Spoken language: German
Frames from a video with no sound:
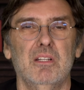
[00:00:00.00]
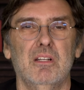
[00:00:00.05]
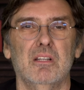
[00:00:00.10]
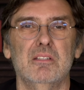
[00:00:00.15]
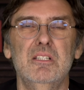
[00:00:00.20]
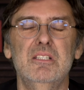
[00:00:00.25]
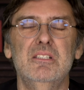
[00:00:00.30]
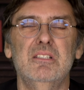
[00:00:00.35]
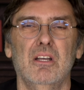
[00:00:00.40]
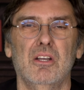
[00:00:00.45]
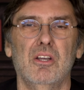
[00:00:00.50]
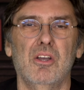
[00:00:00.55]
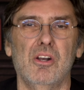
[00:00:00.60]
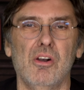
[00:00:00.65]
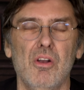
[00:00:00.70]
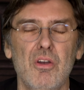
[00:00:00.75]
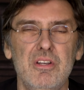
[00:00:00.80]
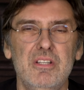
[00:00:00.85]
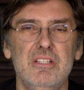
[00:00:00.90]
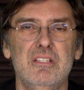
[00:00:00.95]
Das ist
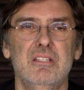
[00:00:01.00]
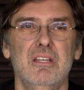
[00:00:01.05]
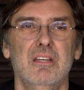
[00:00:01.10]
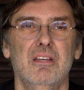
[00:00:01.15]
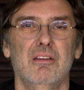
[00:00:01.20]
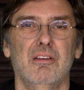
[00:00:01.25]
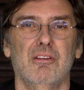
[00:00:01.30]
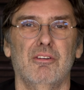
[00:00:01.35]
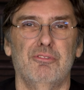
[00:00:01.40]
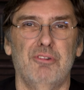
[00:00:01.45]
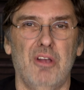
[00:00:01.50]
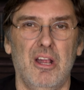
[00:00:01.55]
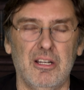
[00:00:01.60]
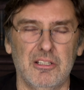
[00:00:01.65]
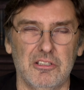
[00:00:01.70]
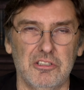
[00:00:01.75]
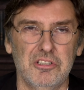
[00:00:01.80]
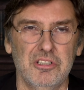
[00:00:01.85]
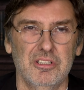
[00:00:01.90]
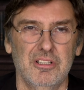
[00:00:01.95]

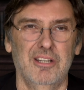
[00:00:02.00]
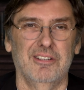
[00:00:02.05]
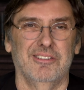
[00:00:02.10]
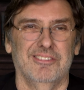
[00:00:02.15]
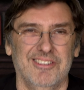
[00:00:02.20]
kreuzfalsch.